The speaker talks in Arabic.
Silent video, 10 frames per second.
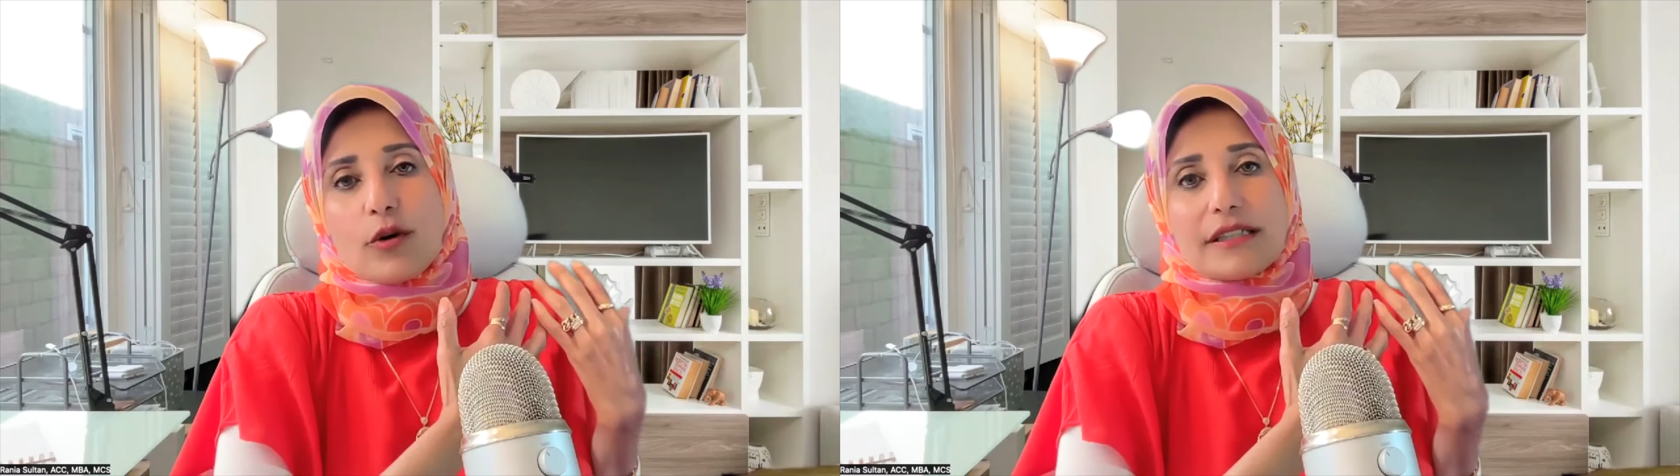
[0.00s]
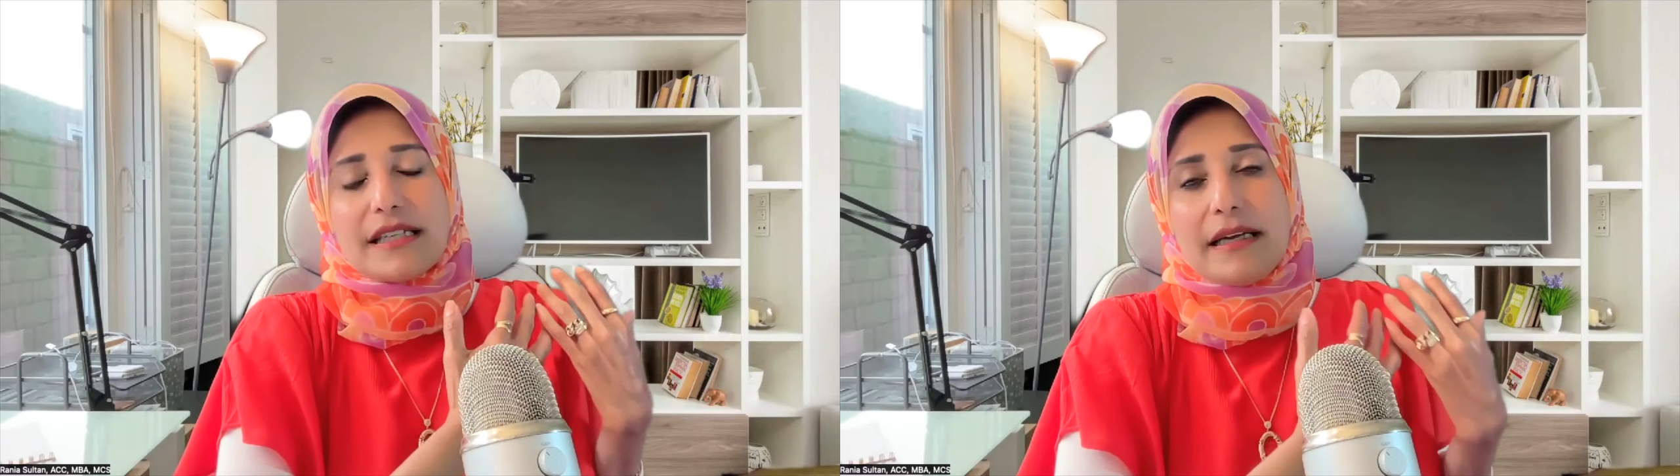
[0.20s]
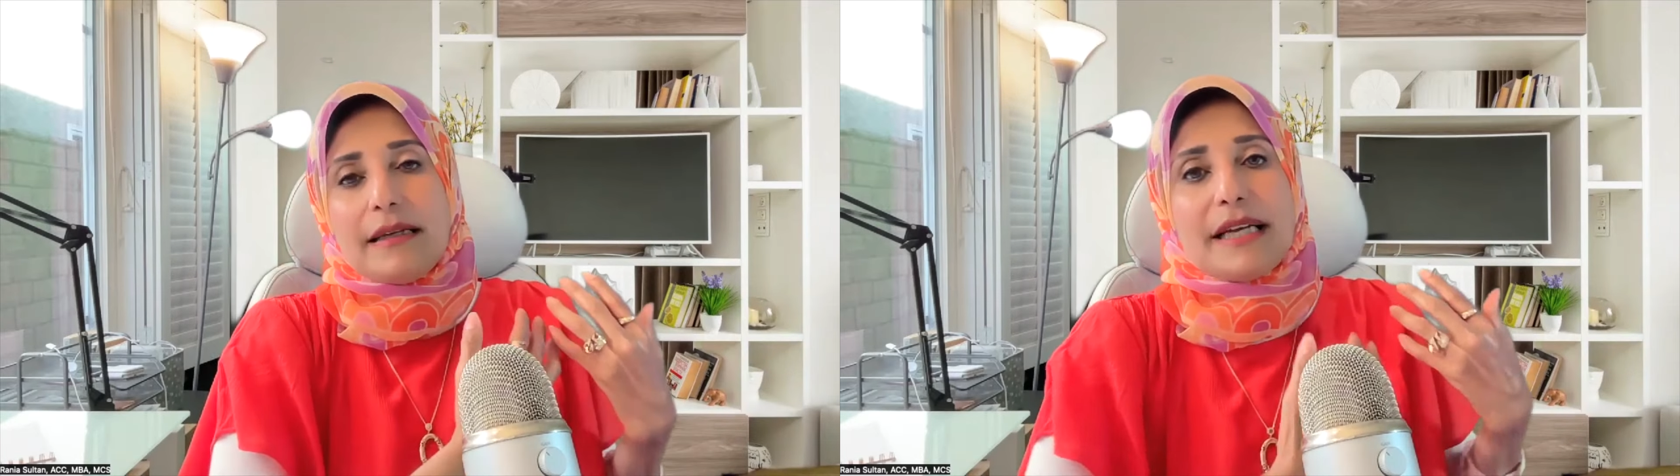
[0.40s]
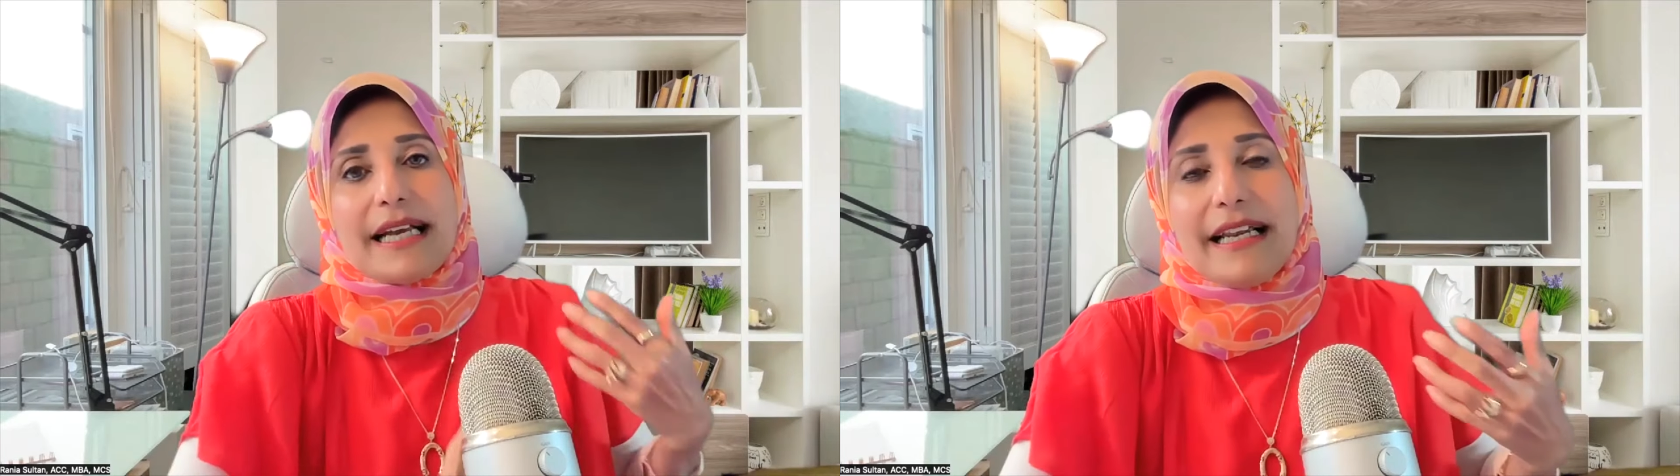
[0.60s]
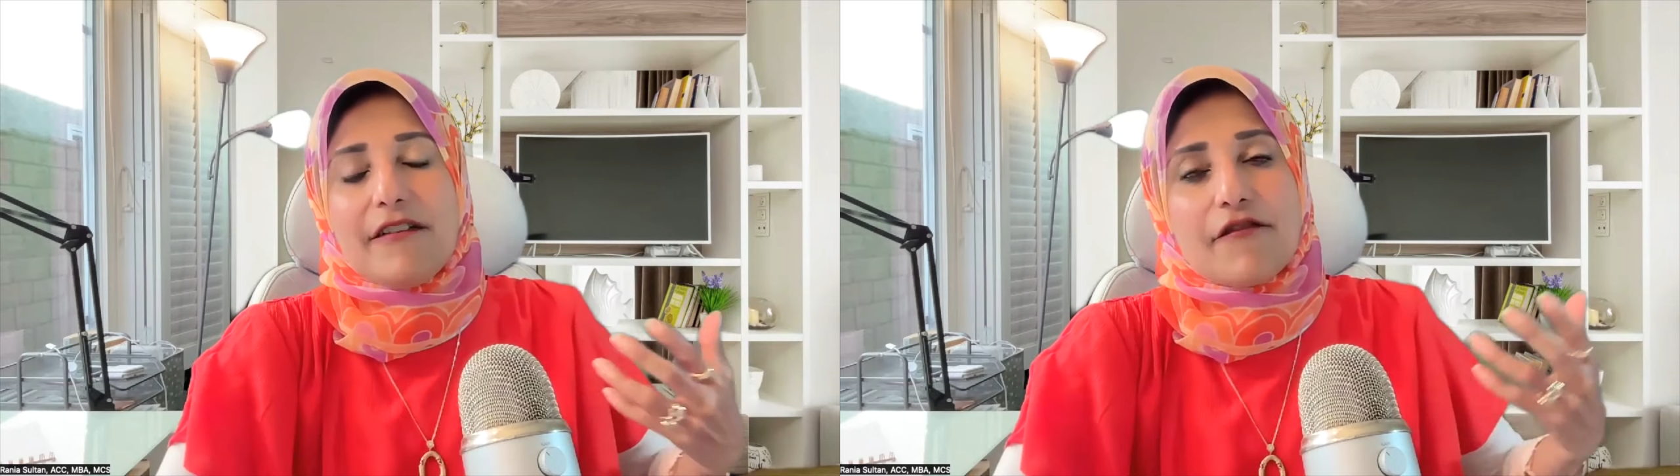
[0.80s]
كتير احنا
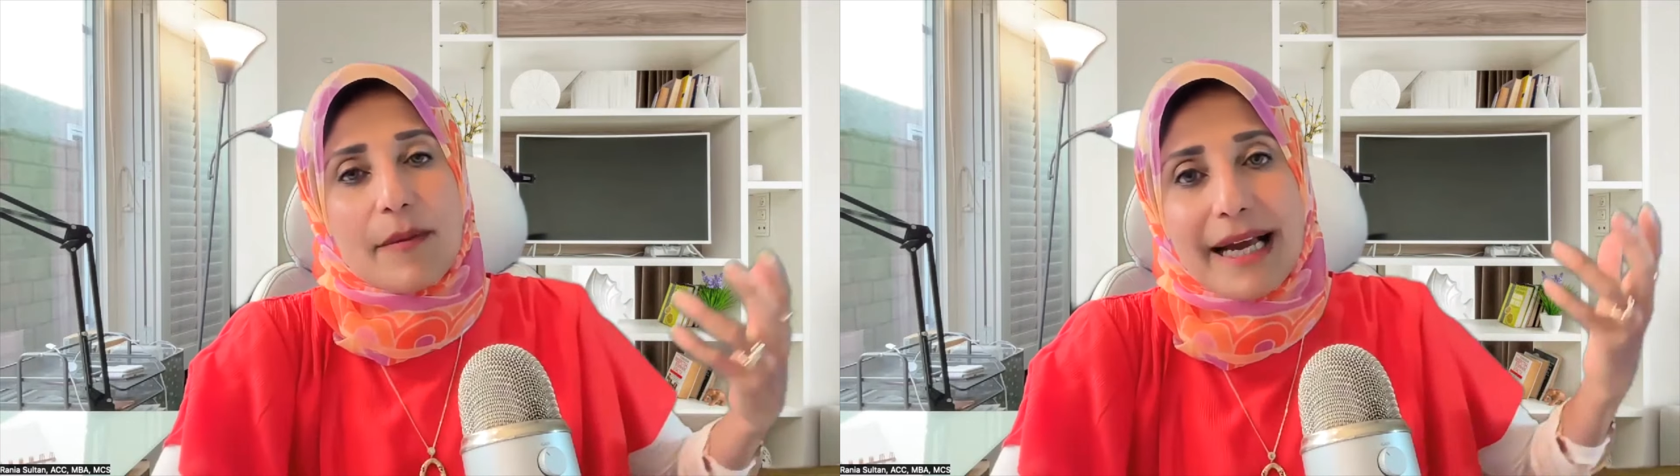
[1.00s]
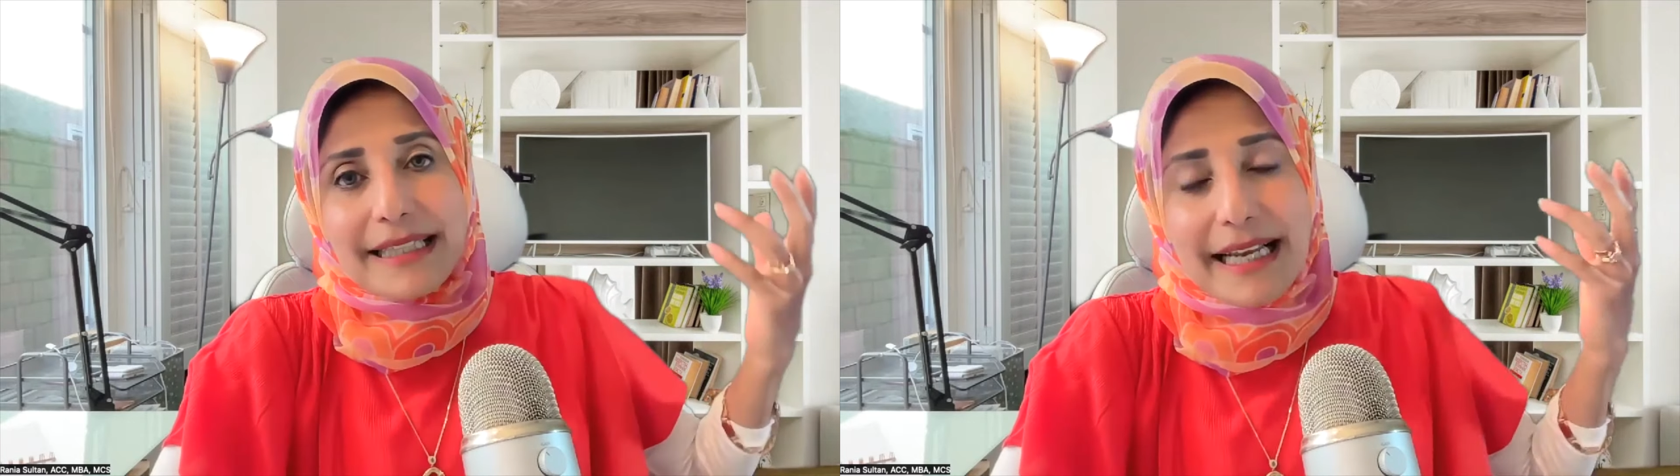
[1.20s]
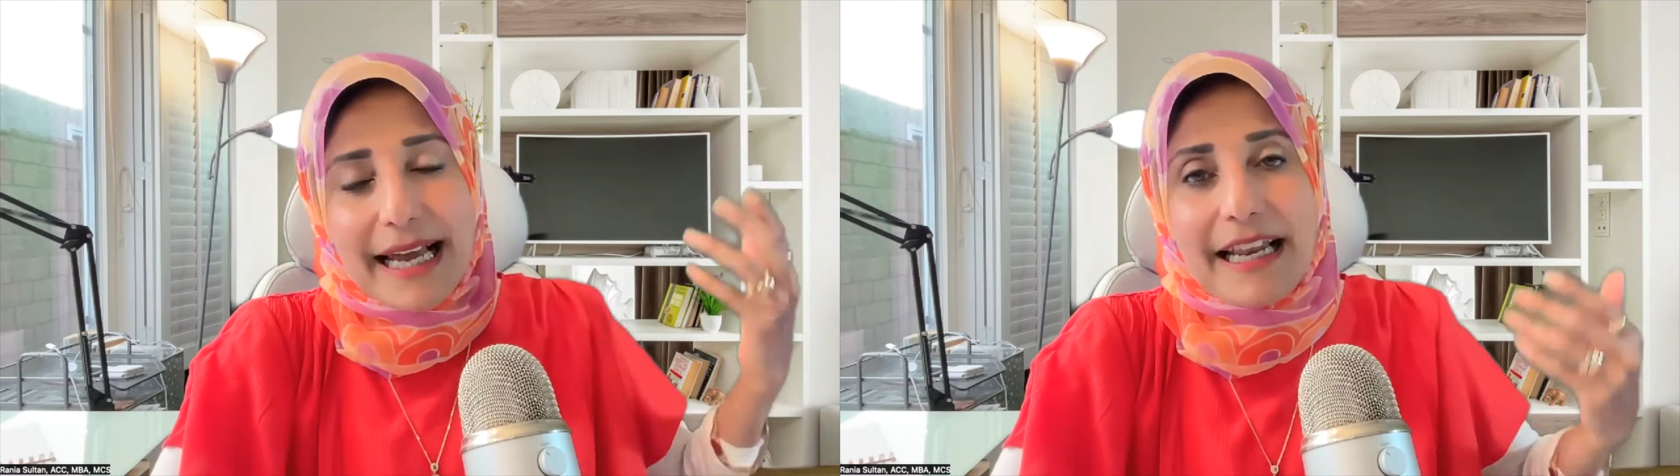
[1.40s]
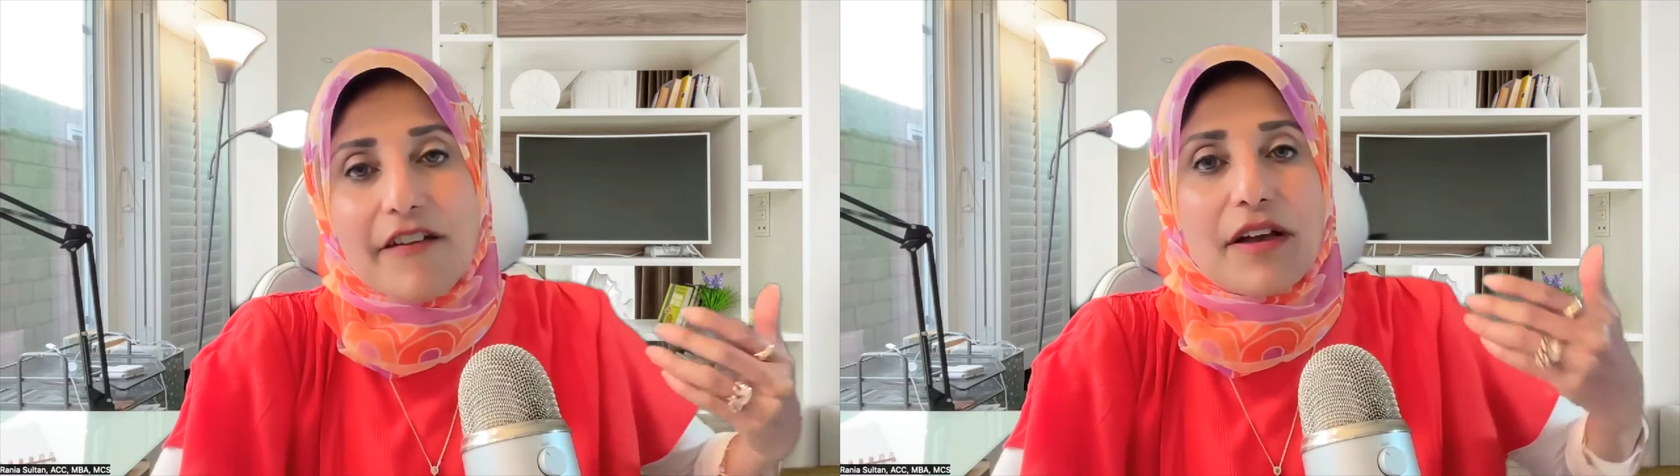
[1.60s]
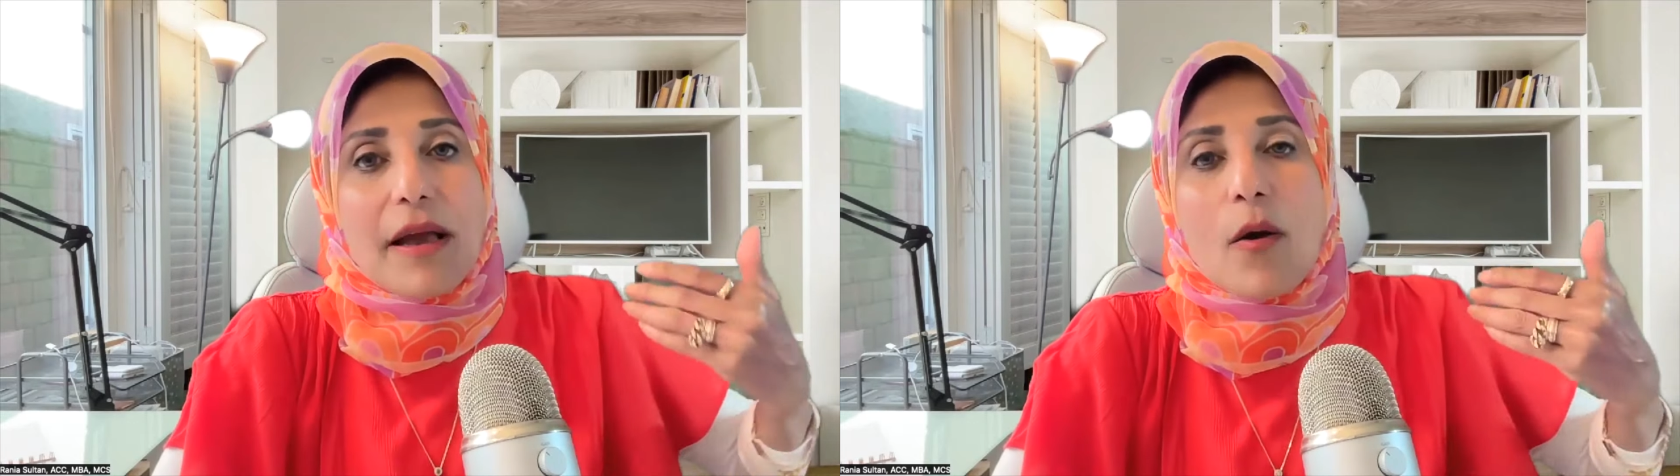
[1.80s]
بنتكلم في مئات الالاف